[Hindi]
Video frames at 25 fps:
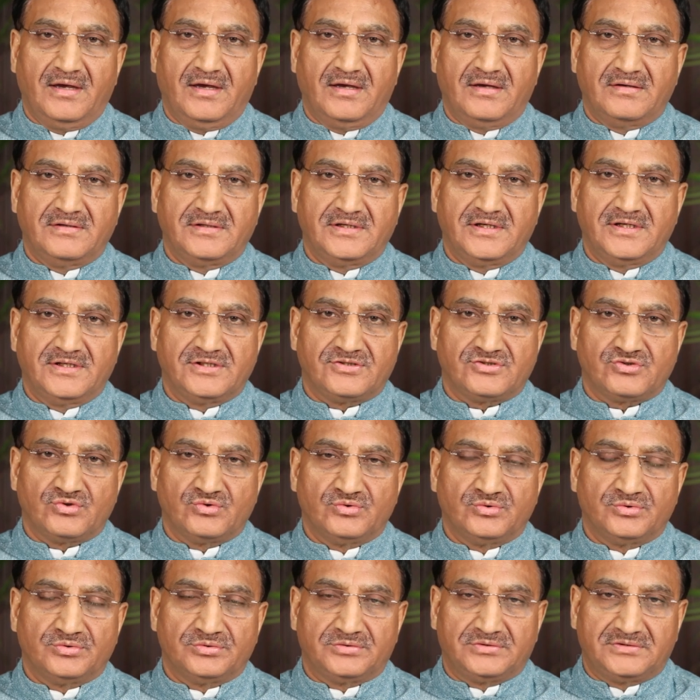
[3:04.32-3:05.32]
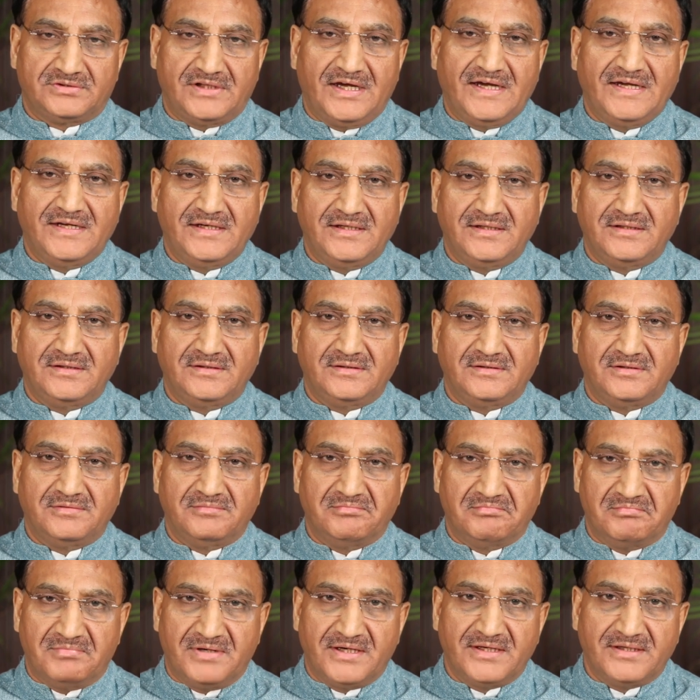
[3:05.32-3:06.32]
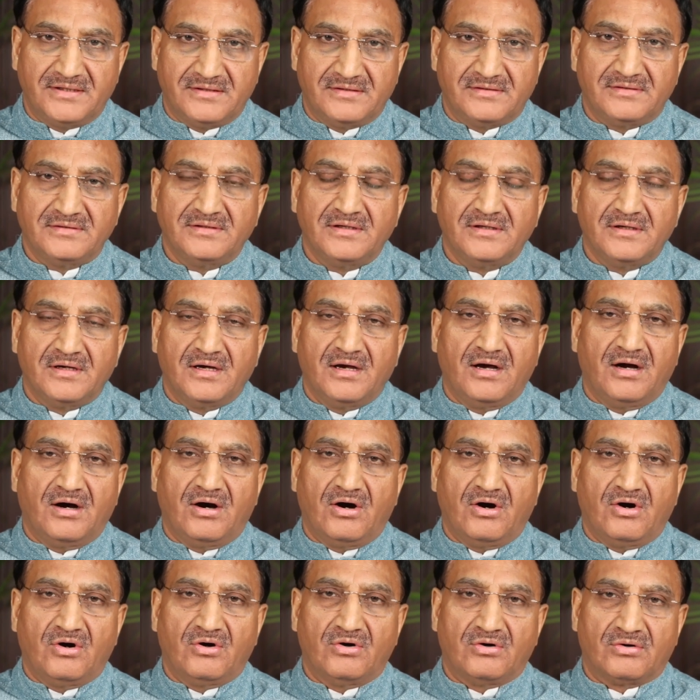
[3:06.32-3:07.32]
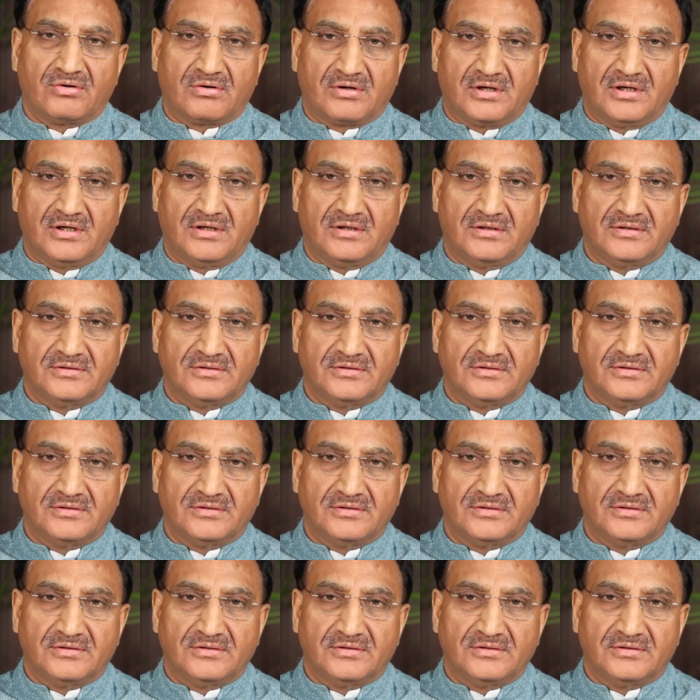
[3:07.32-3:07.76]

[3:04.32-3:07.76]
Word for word: ये जो तन मन और